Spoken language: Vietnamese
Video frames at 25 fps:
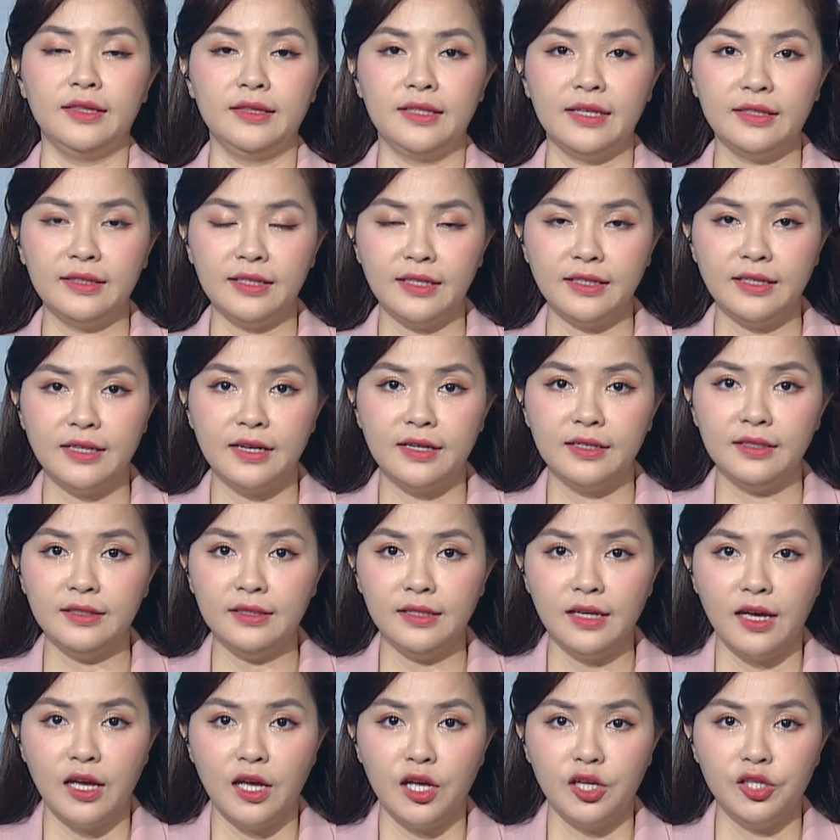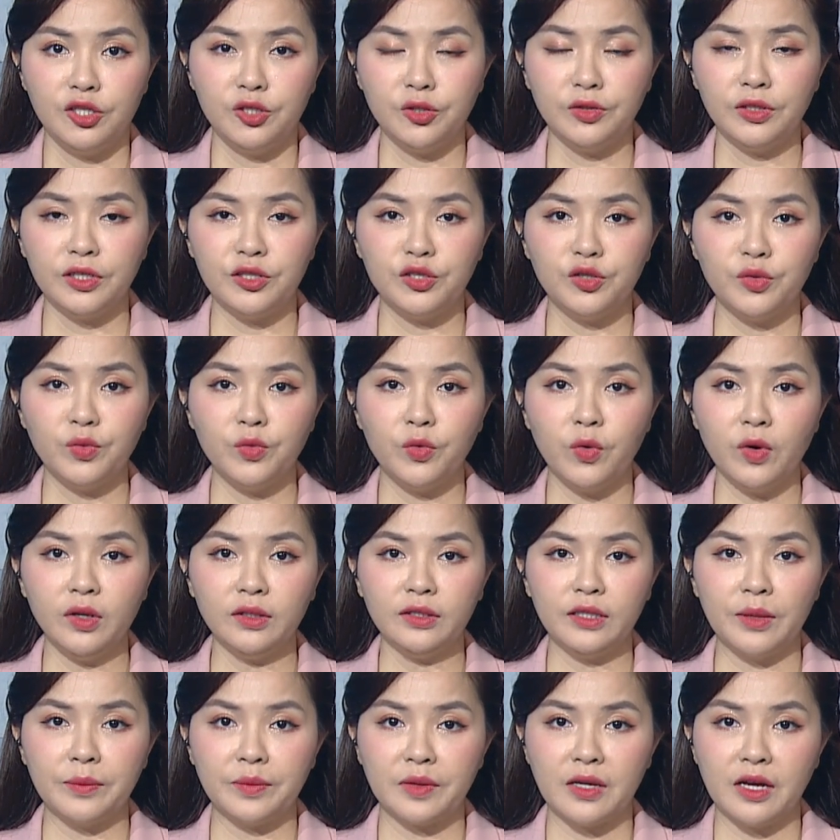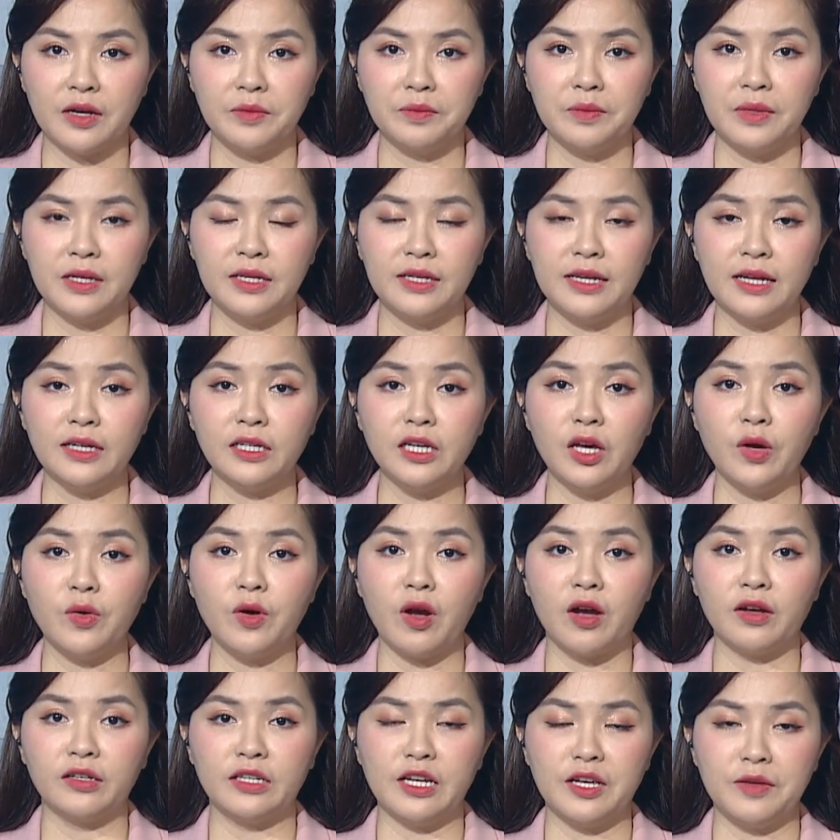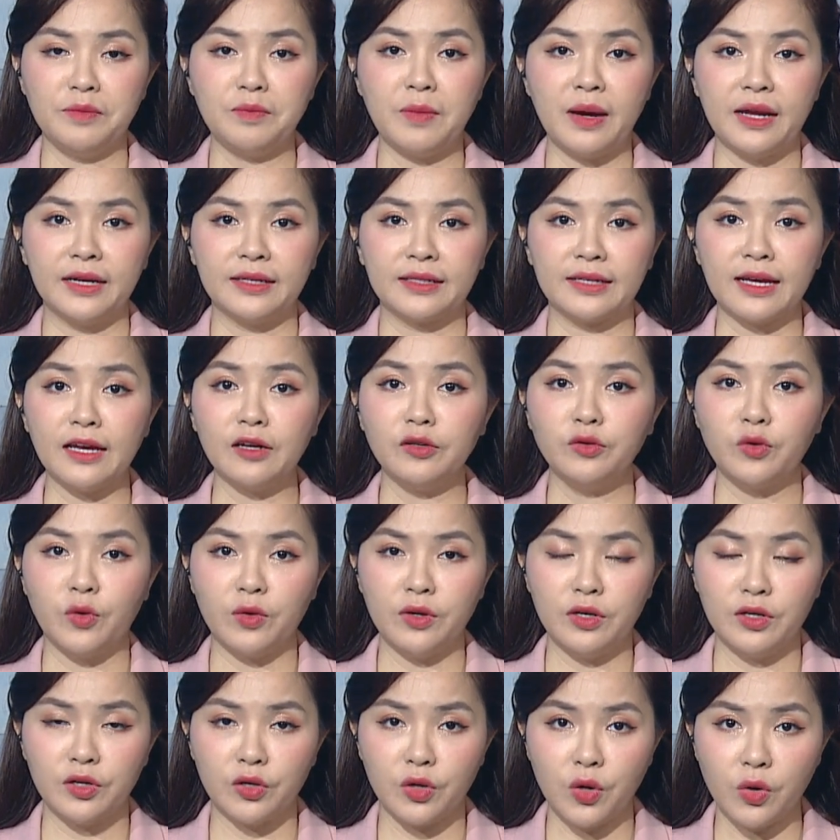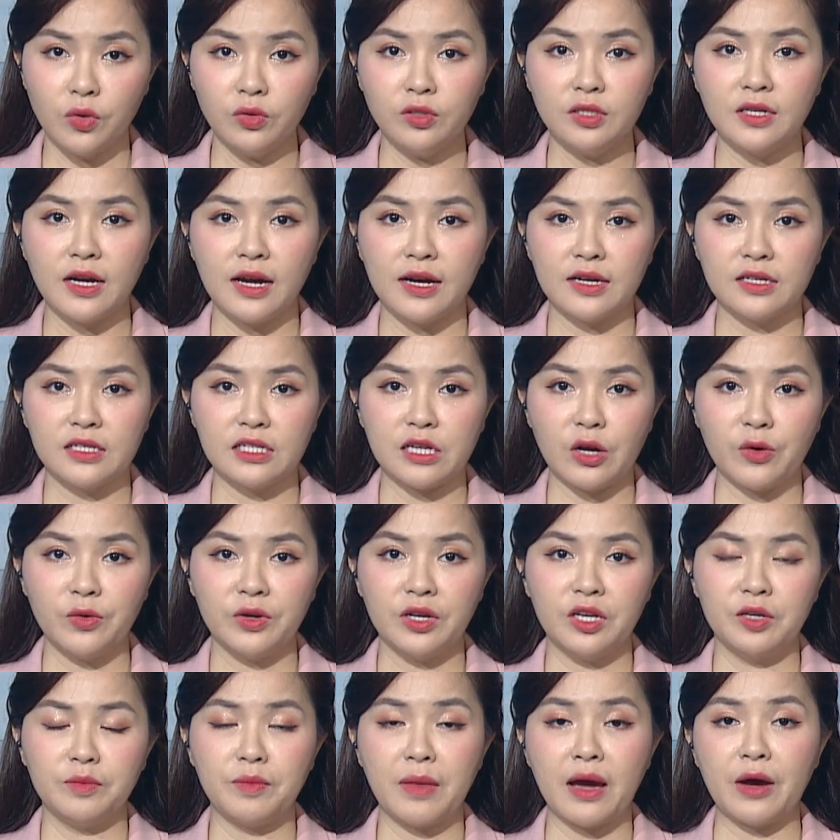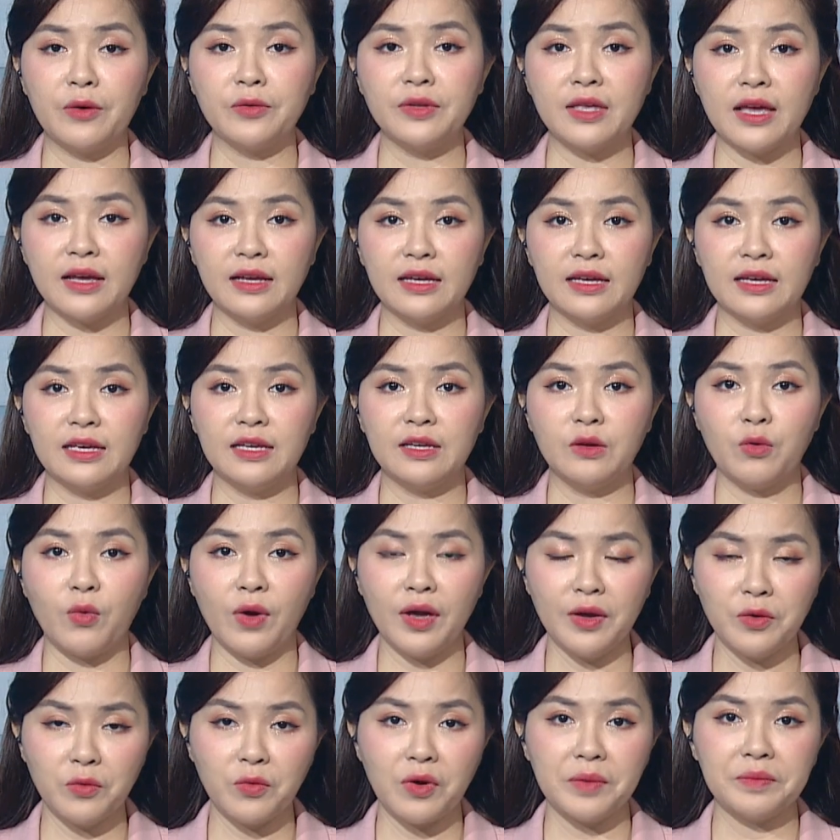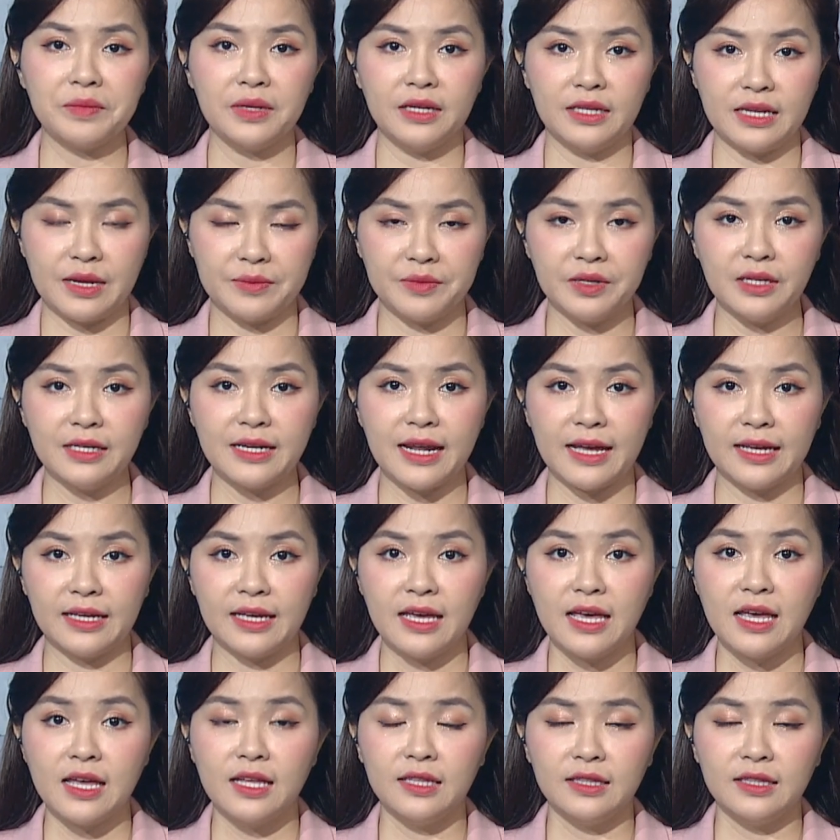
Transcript: Tin thế giới, Chủ tịch Trung Quốc Tập Cận Bình đã kêu gọi đẩy mạnh các nỗ lực cứu trợ sau khi bão Yagi quét qua miền Nam nước này.